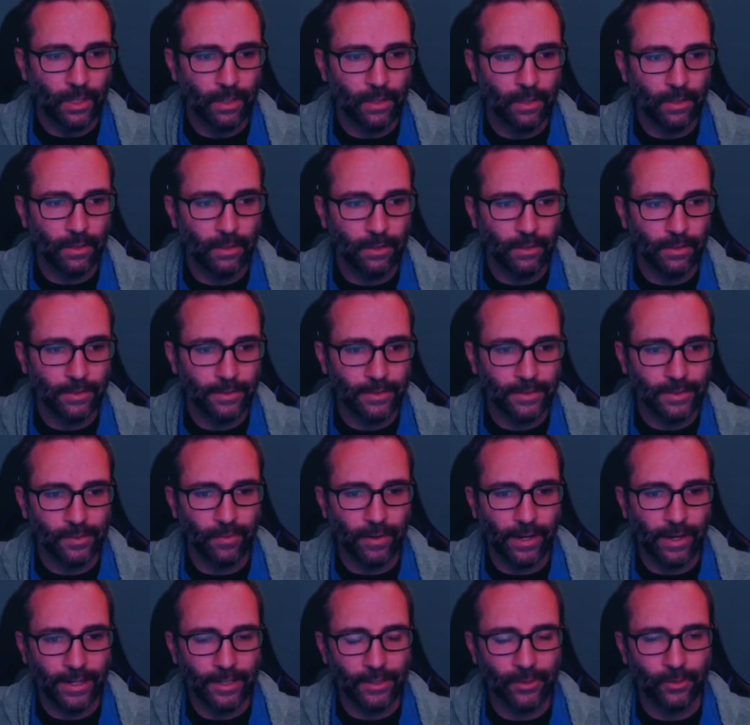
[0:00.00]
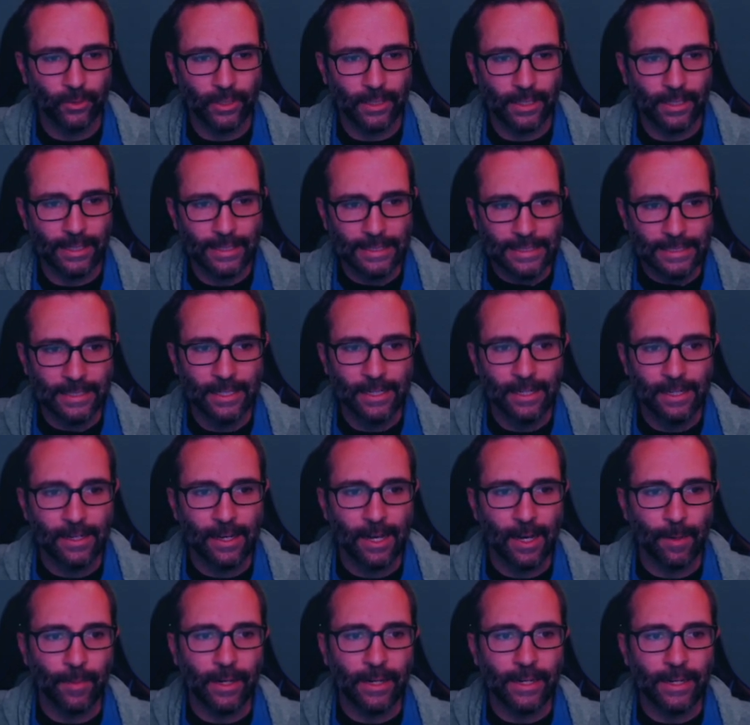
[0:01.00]
äh, zwei so die Line.
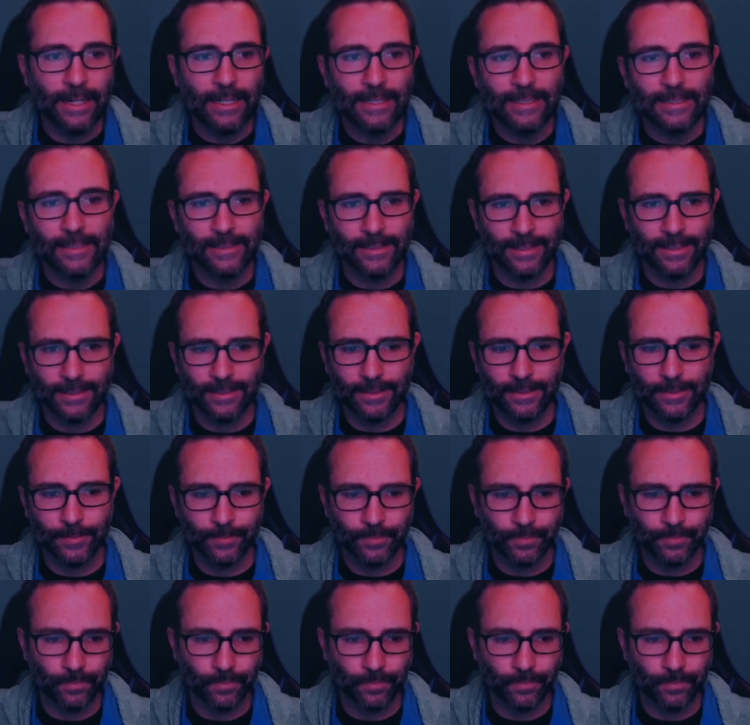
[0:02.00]
Aber ehrlich gesagt,